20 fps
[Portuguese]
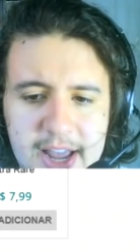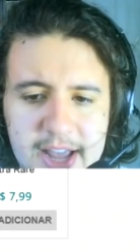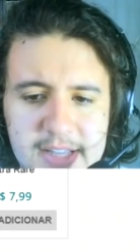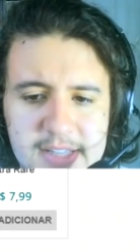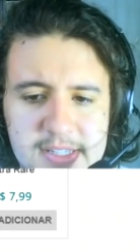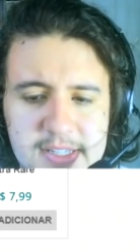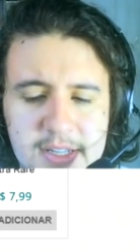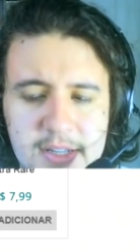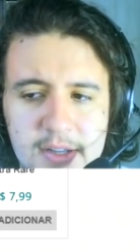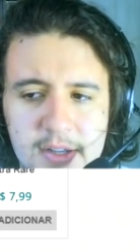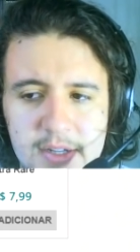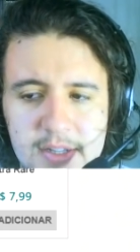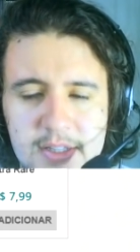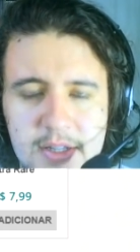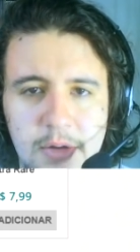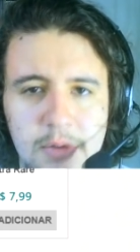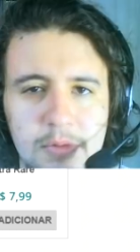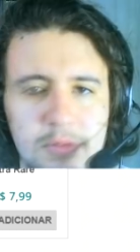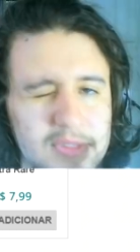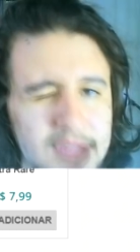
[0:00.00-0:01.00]
S,
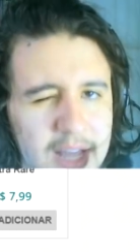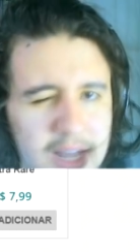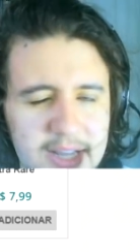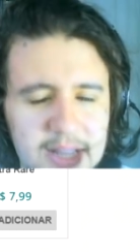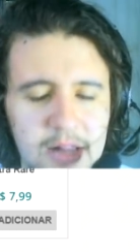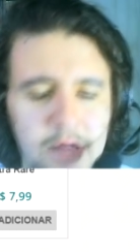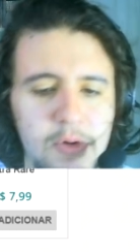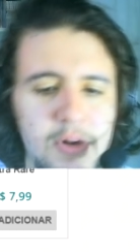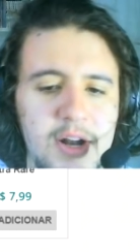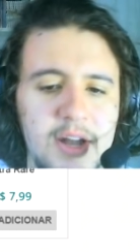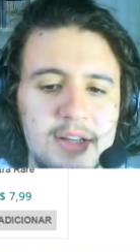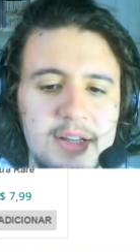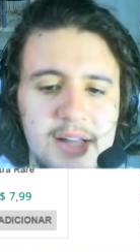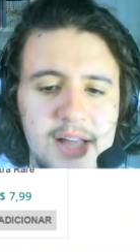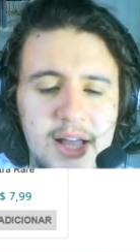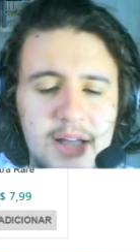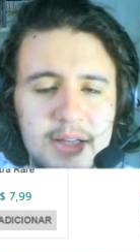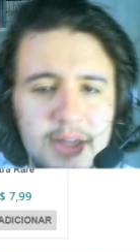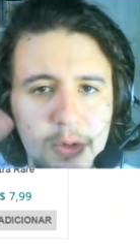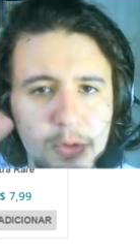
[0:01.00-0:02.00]
então dá aquela olhada
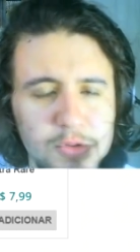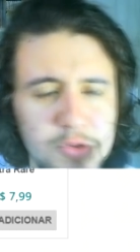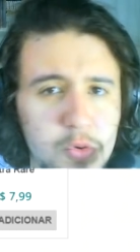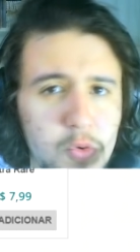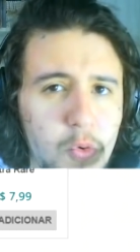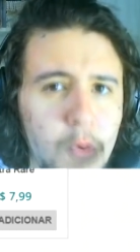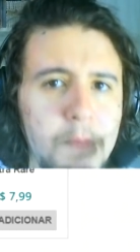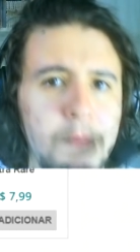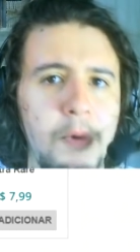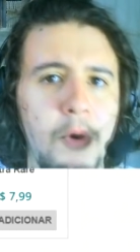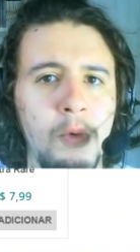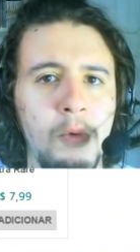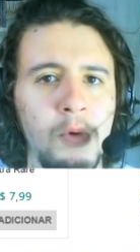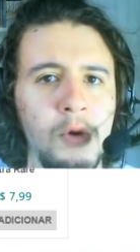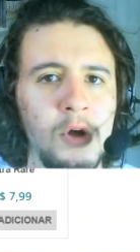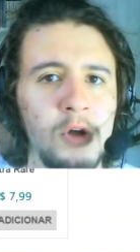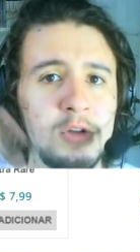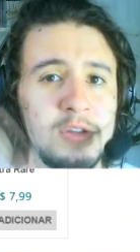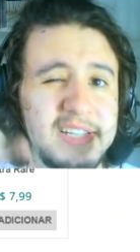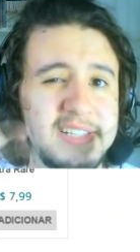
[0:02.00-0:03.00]
lá, né, usa o cupom
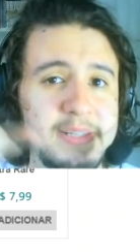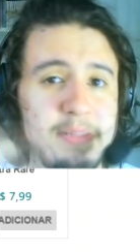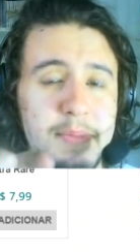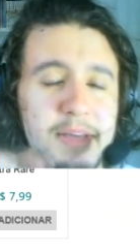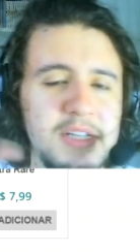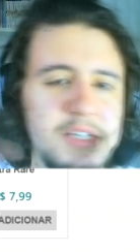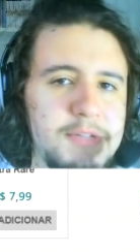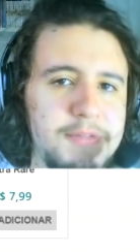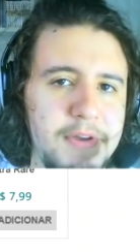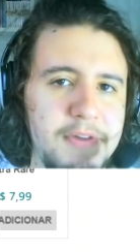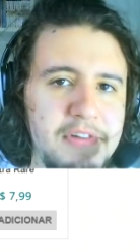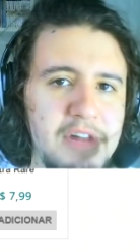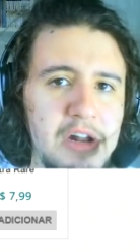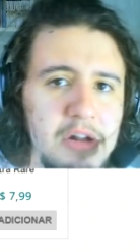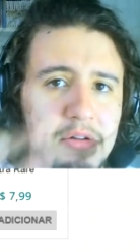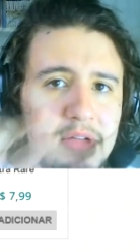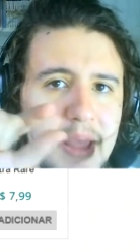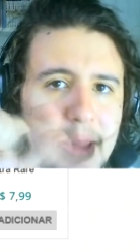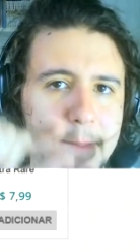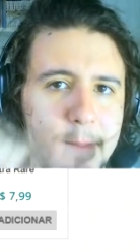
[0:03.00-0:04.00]
desse mês de
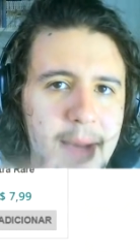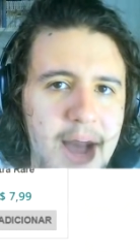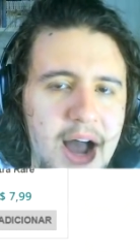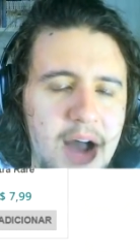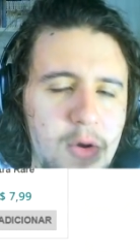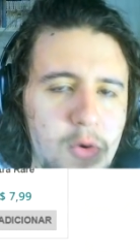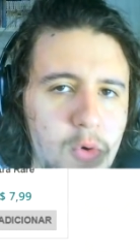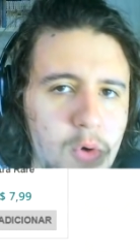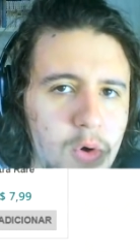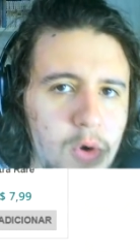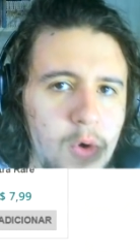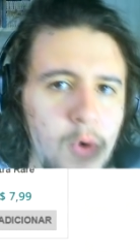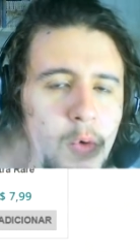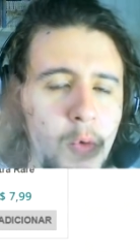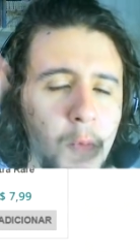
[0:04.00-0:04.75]
fevereiro que é MAGO,